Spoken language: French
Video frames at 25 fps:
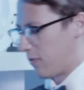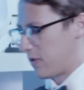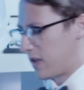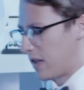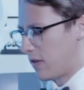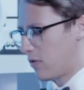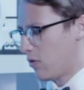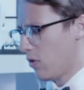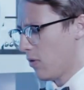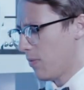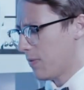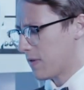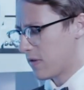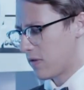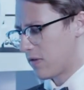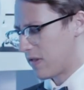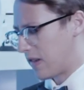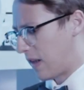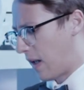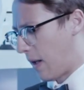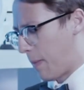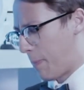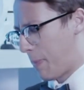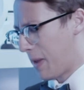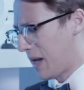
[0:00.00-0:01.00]
vous êtes sûr Parce que
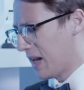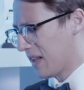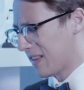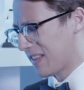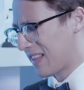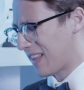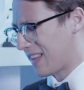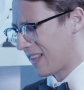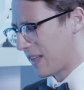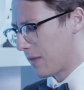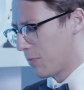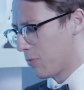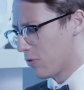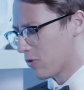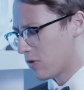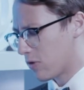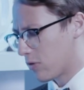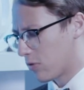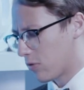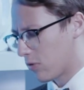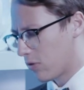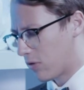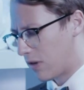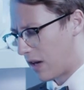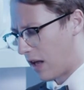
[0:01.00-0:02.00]
ça a pas l'air très très bon ce
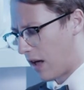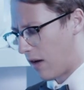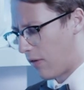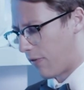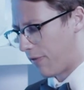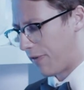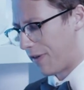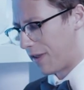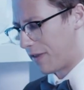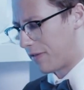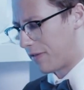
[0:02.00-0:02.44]
truc là en fait.